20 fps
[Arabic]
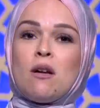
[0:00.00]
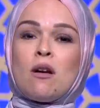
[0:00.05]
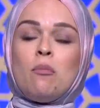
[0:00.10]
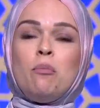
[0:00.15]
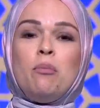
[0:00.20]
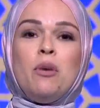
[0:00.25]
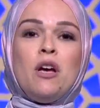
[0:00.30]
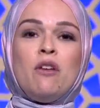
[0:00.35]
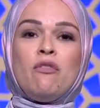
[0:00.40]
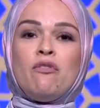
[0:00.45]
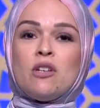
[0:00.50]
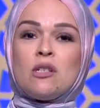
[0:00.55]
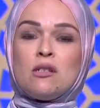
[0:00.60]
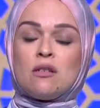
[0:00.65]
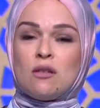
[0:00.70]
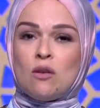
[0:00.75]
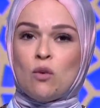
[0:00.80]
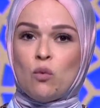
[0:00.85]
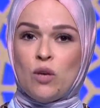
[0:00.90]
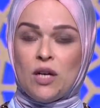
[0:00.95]
رب احفظ
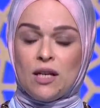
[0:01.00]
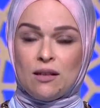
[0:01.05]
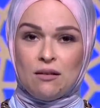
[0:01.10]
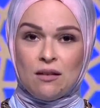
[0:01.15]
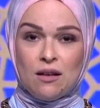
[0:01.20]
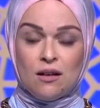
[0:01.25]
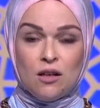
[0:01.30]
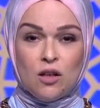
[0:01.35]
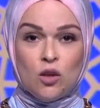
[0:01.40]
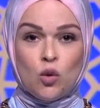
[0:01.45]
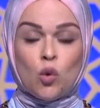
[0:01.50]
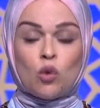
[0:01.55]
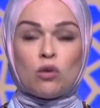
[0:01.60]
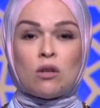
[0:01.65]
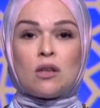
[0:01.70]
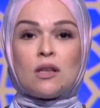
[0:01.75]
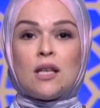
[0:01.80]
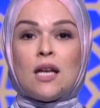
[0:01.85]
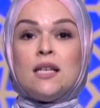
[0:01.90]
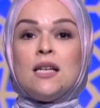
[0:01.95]
ولادنا النقطه
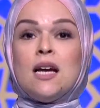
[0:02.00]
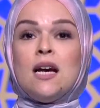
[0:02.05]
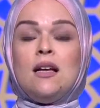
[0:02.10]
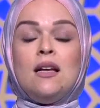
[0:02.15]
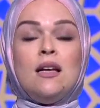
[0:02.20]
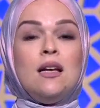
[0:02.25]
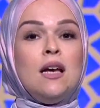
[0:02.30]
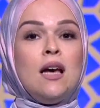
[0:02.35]
الثانيه